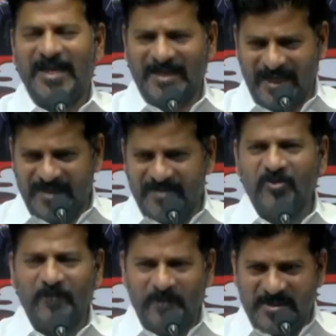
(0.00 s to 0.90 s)
ఇలా
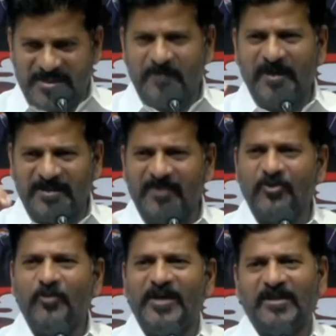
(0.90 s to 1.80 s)
కేంద్రంలో బీసీ మంత్రి
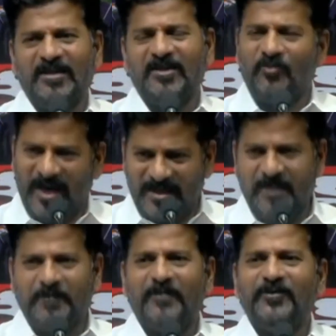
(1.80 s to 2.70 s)
ఎందుకు పెడతలేరు
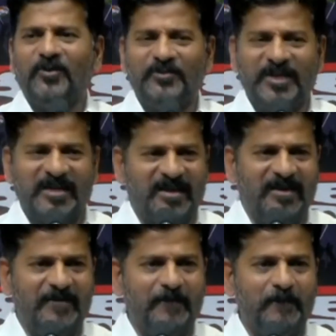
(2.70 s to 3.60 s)
వాళ్ళదే ప్రభుత్వం ఉంది కదా